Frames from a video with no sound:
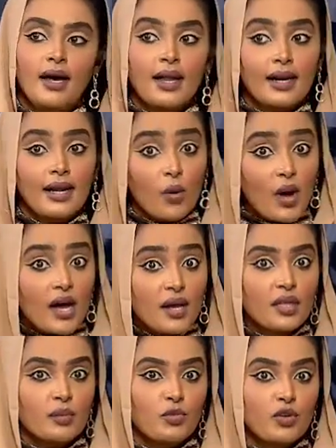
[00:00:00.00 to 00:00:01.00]

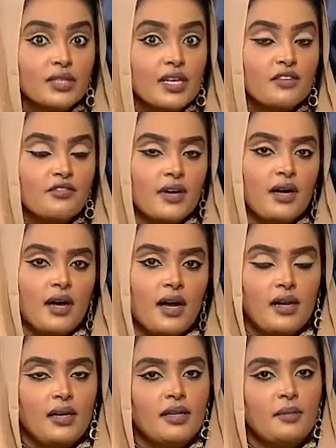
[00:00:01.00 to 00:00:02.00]
الكوارث المختلفة
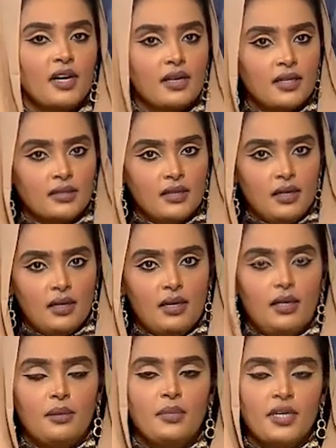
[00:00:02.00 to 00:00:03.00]
اللي مرت
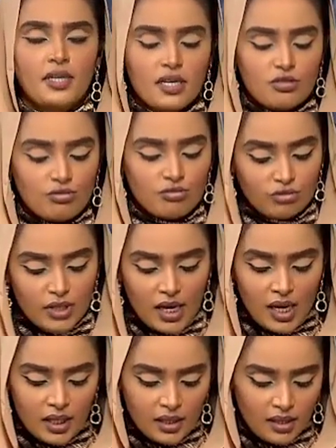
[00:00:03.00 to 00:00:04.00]
آه،
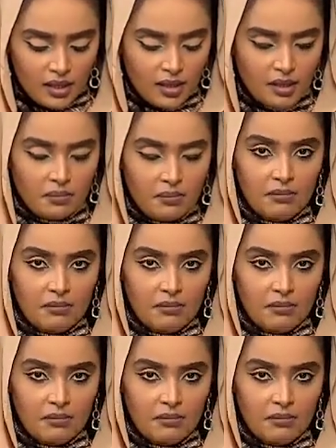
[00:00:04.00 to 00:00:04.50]
بالسودان آه،